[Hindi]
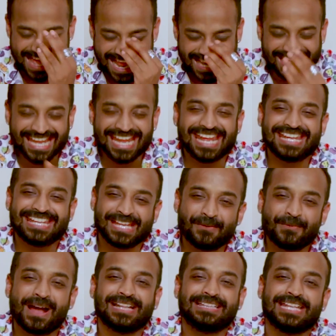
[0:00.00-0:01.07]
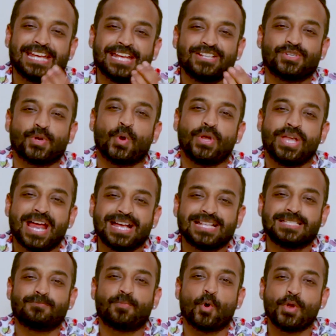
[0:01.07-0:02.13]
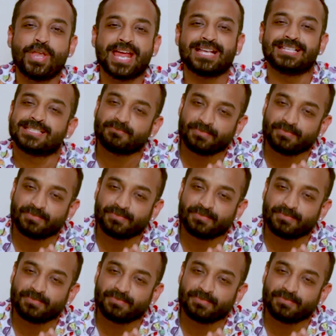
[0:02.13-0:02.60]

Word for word: अरे की बात है जोनस हाँ? बोनस